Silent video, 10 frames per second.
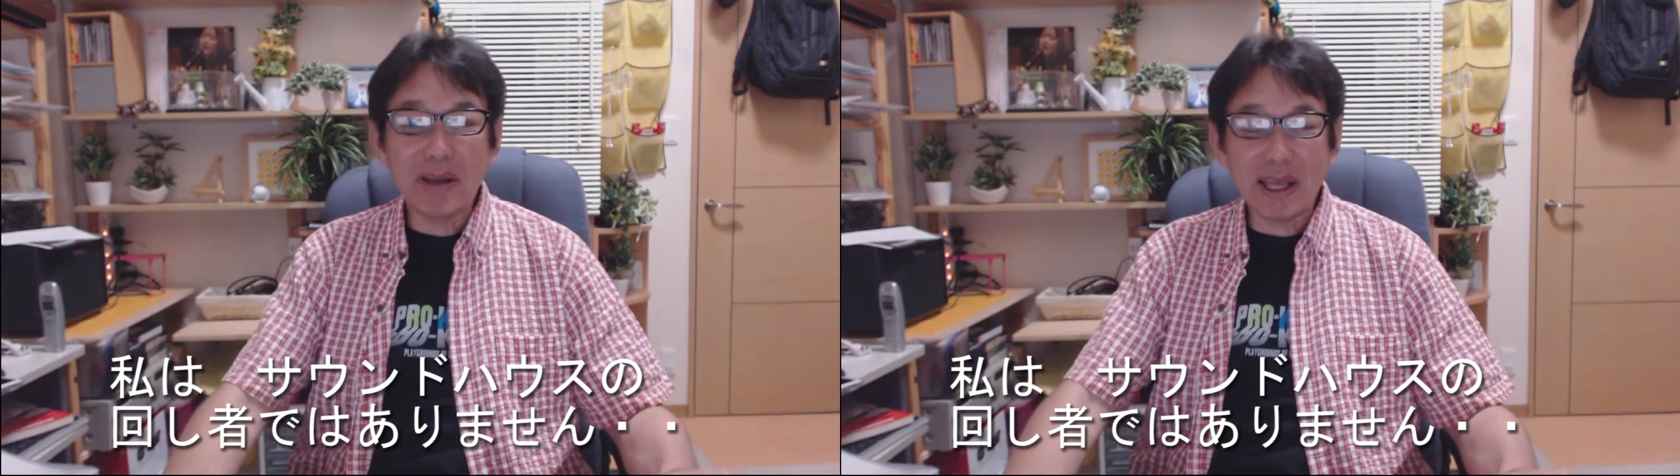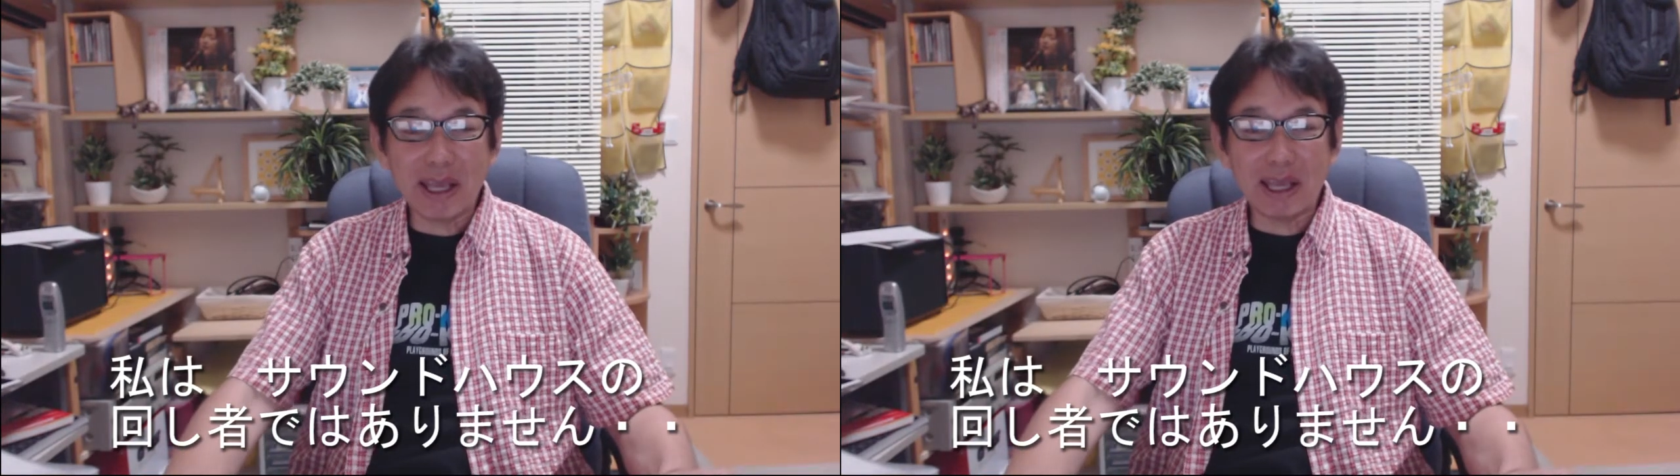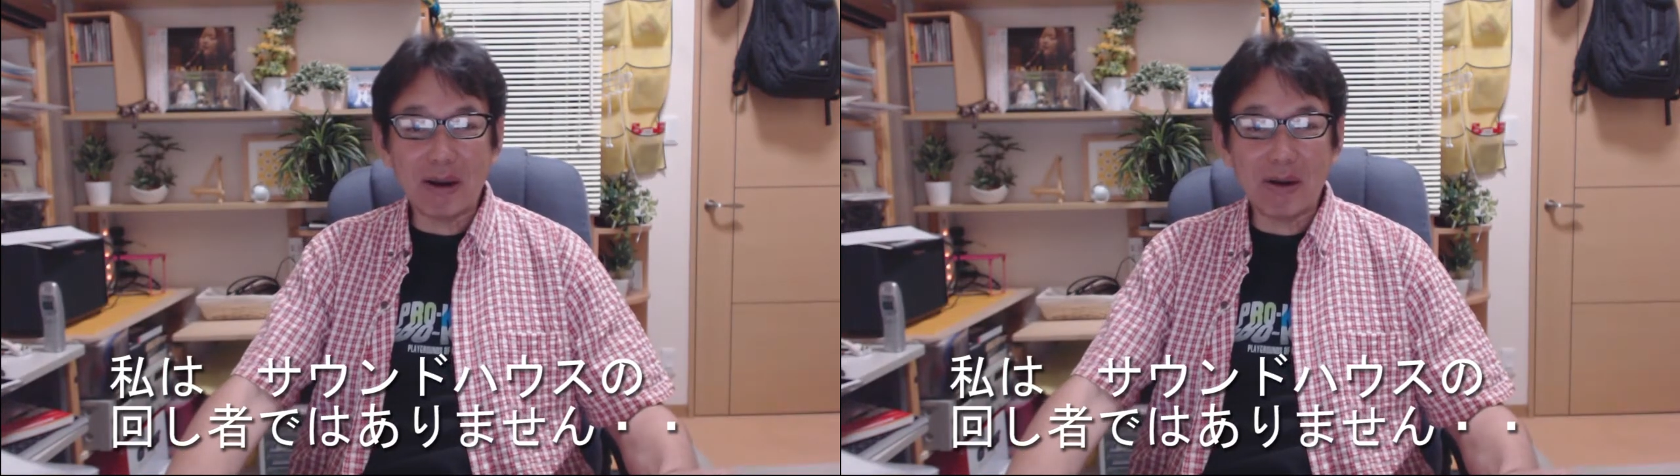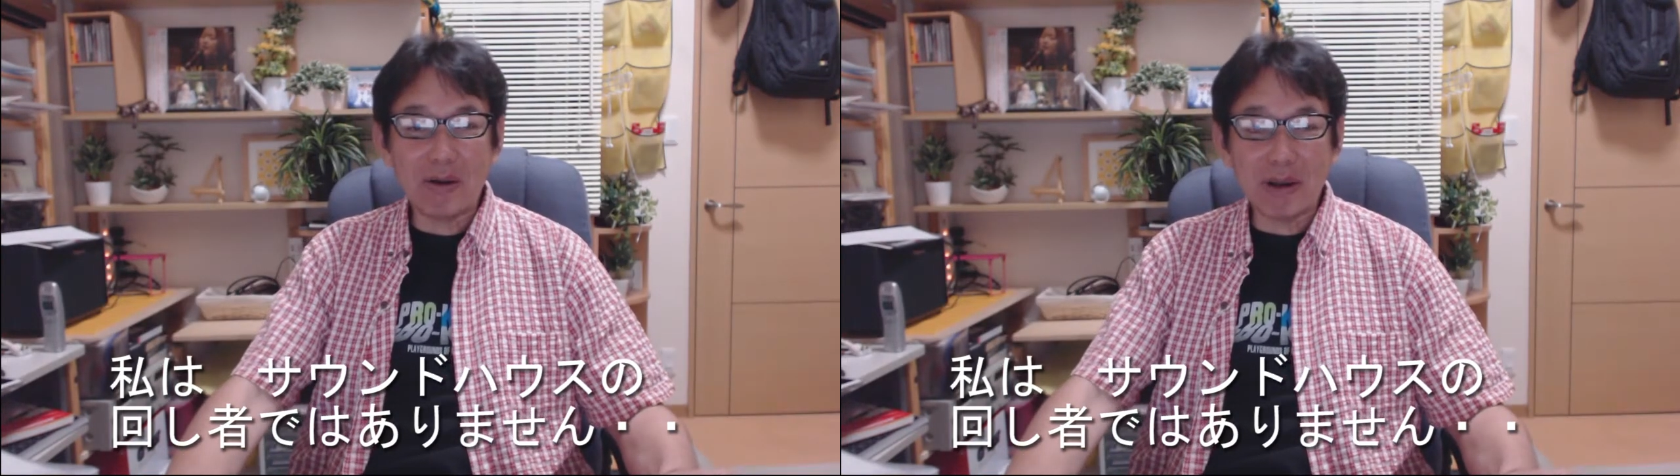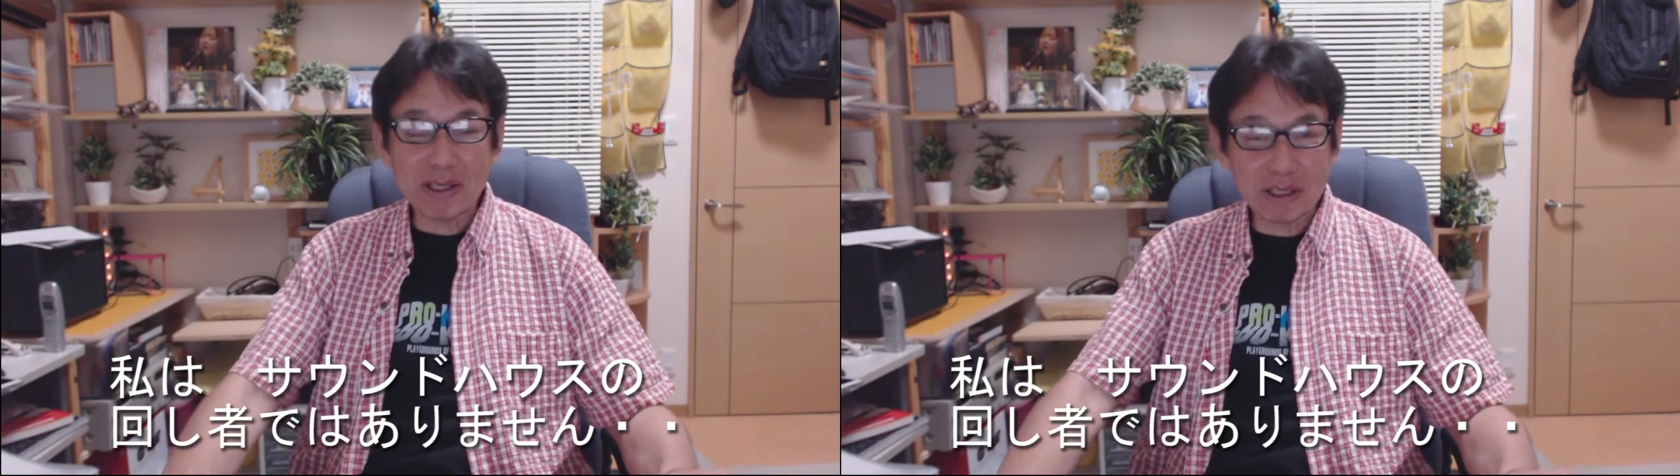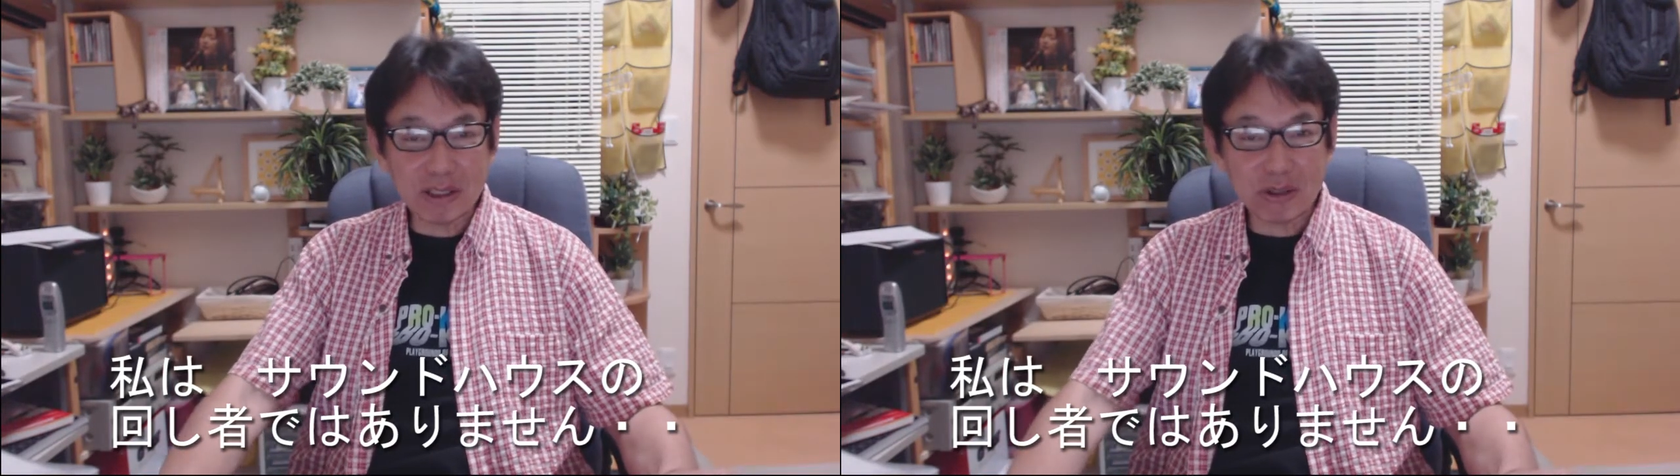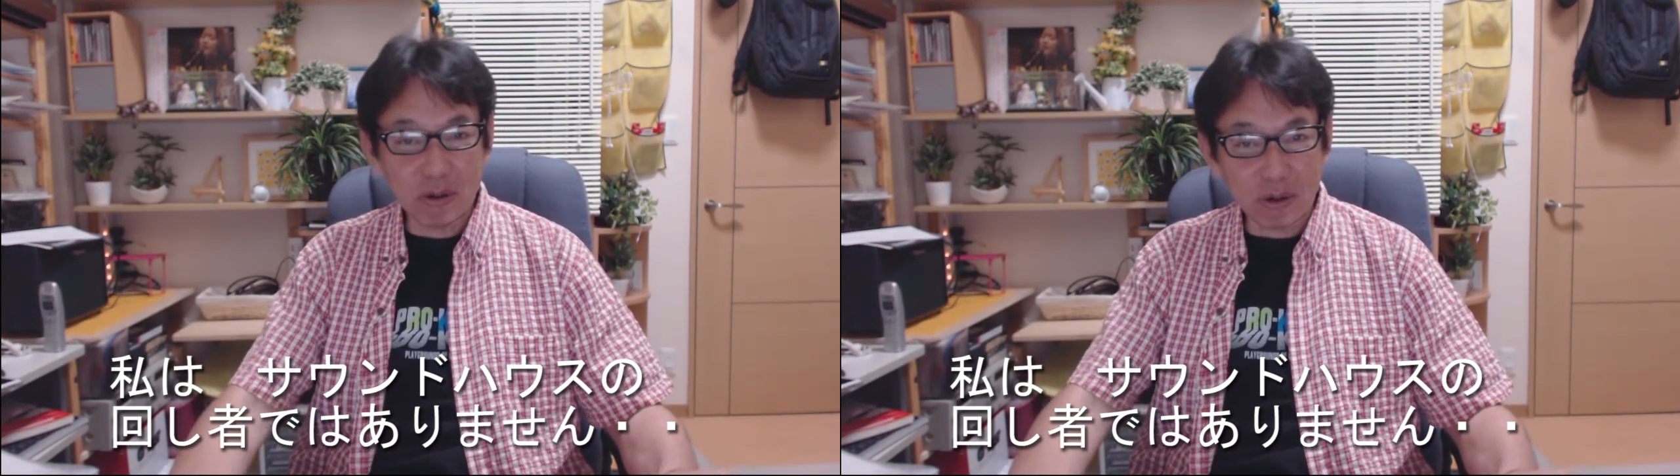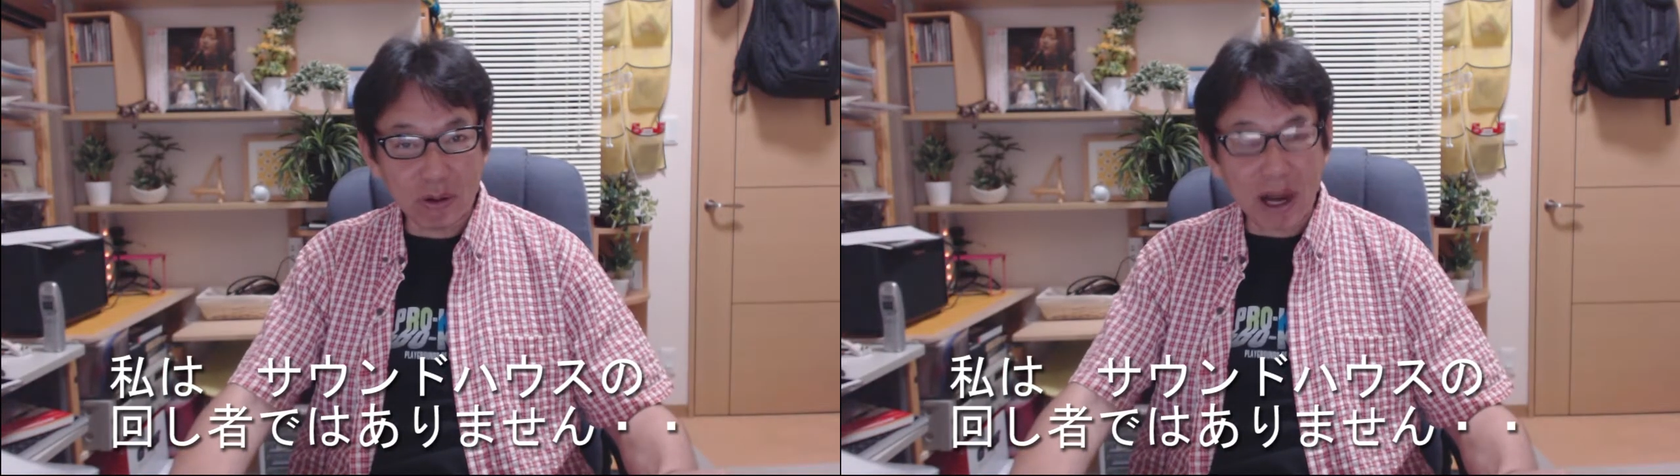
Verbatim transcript: えー、お安い情報